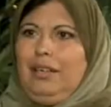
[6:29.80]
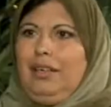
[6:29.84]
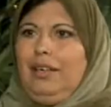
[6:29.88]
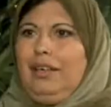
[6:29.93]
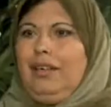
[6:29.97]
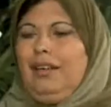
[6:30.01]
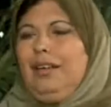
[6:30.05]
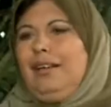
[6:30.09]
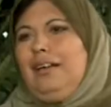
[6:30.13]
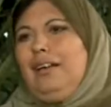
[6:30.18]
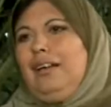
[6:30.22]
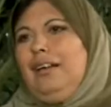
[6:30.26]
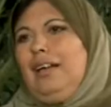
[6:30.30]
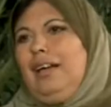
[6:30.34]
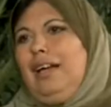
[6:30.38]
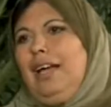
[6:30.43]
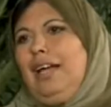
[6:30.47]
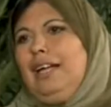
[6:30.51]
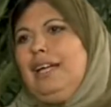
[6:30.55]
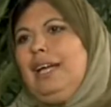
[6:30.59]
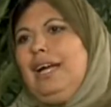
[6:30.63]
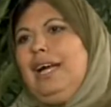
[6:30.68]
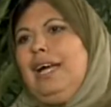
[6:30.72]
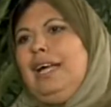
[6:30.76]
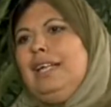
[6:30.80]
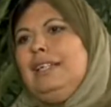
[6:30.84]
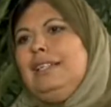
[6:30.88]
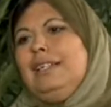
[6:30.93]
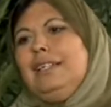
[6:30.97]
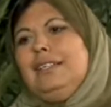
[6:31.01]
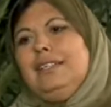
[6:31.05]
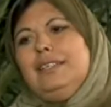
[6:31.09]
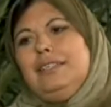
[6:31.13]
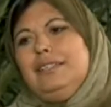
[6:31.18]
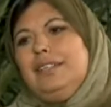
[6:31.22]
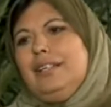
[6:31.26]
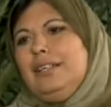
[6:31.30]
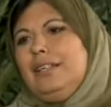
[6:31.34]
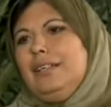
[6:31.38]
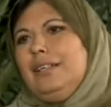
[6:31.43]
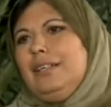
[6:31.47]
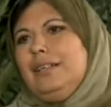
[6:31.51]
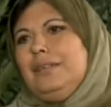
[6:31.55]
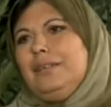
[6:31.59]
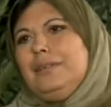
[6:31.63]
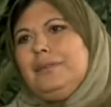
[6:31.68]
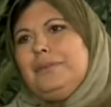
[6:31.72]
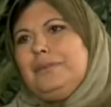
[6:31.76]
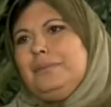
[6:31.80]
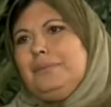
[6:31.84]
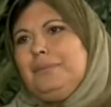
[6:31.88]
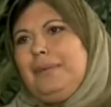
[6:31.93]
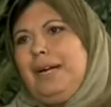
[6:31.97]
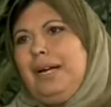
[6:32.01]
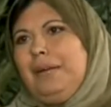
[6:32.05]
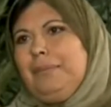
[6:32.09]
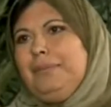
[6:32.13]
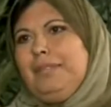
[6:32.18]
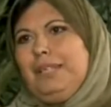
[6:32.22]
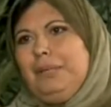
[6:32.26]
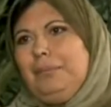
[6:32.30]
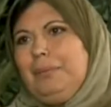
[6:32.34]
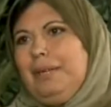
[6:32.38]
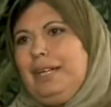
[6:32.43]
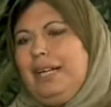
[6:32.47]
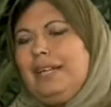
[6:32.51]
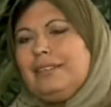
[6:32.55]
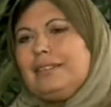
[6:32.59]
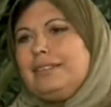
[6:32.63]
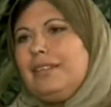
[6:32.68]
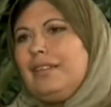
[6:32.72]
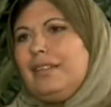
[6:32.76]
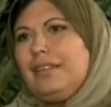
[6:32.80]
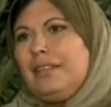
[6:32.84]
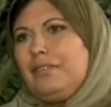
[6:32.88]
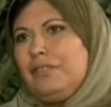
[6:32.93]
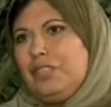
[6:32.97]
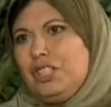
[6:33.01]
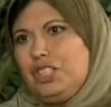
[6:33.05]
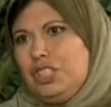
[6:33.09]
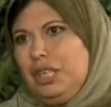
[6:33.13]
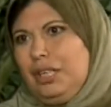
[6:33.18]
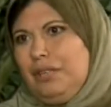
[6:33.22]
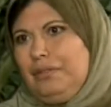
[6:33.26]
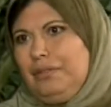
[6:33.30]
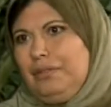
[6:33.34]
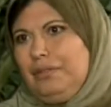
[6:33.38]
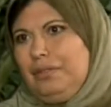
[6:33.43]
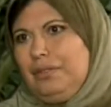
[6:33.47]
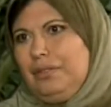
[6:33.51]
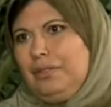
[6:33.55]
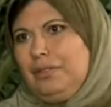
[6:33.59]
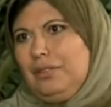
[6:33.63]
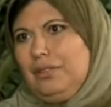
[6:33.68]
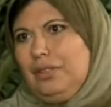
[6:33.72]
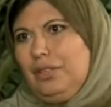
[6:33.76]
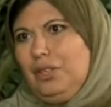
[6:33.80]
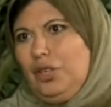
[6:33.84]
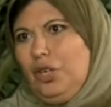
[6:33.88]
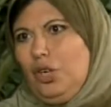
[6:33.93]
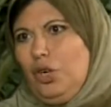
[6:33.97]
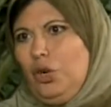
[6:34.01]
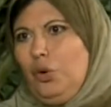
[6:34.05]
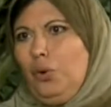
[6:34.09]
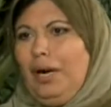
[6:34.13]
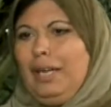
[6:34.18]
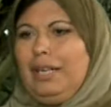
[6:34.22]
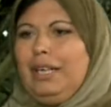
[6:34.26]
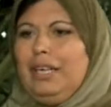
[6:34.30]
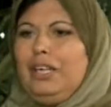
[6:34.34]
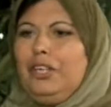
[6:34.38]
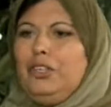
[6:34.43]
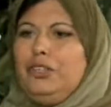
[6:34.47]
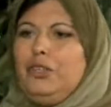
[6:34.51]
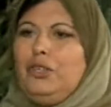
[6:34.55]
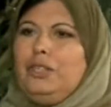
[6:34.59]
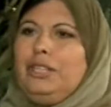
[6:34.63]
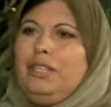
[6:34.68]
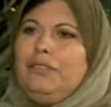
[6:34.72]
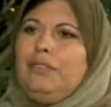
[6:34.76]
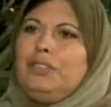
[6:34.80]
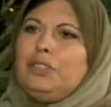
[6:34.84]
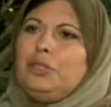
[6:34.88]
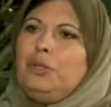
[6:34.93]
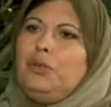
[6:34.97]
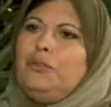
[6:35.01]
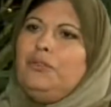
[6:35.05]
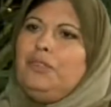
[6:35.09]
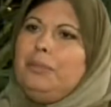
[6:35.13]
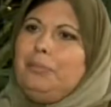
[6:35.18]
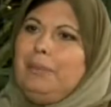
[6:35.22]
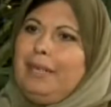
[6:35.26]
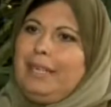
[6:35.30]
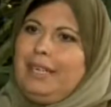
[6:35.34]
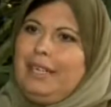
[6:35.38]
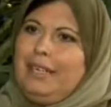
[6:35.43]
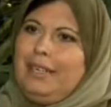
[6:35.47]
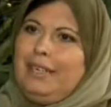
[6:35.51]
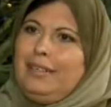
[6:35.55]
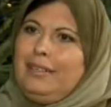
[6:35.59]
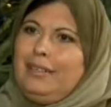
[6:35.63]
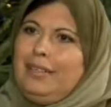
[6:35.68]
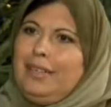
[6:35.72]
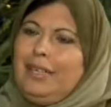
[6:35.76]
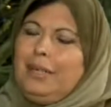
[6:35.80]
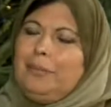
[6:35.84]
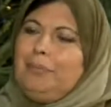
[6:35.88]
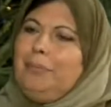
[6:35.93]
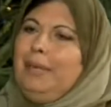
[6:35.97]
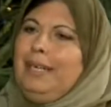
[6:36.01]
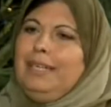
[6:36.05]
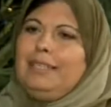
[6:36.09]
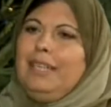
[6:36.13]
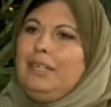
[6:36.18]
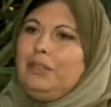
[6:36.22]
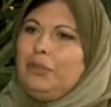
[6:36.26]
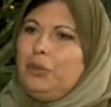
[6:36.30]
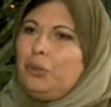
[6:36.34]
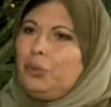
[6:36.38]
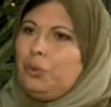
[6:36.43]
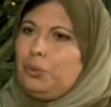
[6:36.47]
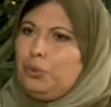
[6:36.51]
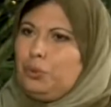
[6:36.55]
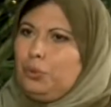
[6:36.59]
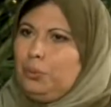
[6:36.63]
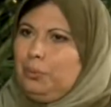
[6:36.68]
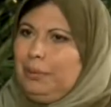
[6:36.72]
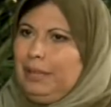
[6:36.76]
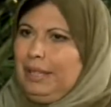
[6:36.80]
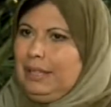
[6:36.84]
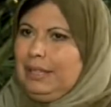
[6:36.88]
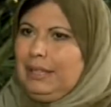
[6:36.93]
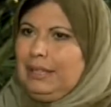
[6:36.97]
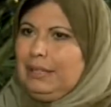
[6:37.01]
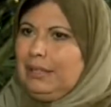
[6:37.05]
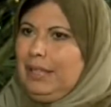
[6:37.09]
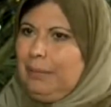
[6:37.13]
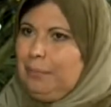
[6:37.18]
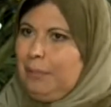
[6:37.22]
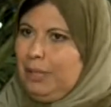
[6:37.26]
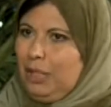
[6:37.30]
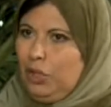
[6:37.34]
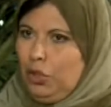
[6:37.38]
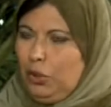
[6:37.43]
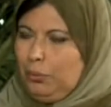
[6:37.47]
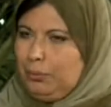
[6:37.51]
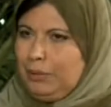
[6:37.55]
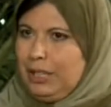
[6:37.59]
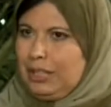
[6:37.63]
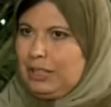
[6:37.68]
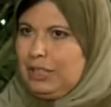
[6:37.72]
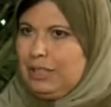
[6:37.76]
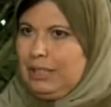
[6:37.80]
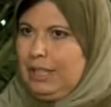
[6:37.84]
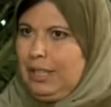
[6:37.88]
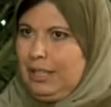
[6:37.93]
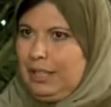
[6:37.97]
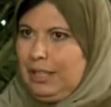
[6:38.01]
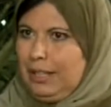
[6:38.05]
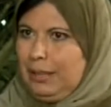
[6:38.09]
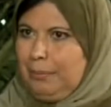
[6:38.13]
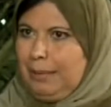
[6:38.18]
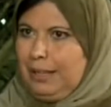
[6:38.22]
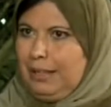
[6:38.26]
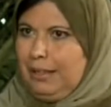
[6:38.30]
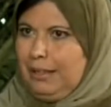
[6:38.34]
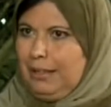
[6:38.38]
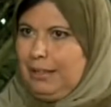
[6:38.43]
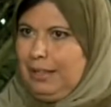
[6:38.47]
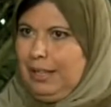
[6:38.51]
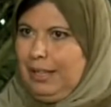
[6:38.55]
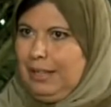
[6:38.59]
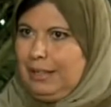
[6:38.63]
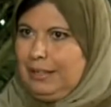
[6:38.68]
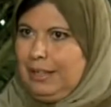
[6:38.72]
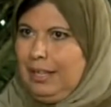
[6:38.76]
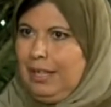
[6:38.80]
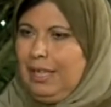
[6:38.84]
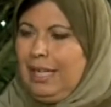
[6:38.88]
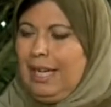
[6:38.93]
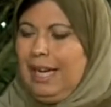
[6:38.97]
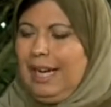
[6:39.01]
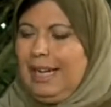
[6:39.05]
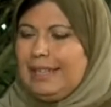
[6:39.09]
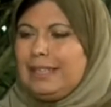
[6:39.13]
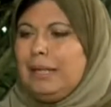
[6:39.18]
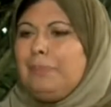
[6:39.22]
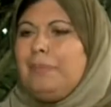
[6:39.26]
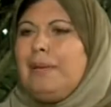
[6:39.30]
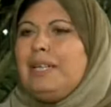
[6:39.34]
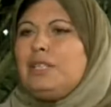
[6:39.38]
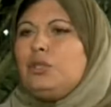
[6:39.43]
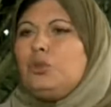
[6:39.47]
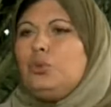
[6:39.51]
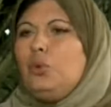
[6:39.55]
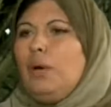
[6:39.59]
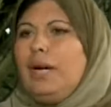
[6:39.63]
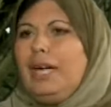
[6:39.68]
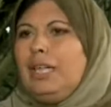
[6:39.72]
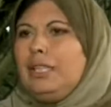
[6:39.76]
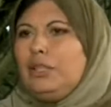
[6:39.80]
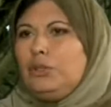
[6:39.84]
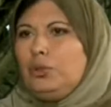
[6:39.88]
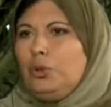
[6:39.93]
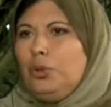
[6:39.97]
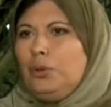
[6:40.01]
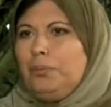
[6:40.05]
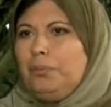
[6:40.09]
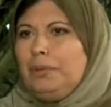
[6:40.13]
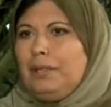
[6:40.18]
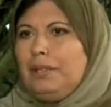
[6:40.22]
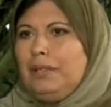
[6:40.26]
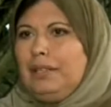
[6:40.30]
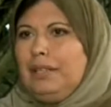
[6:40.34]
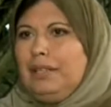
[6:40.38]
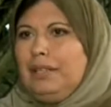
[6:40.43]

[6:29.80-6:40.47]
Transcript: هذه هلا حاليا احنا عم نعمل على التنظيف الجاف وعلى انه نحفظهم في مكان بعيد عن الرطوبه يعني نامن لهم درجه حراره هذا حتى ما تسوء حالتهم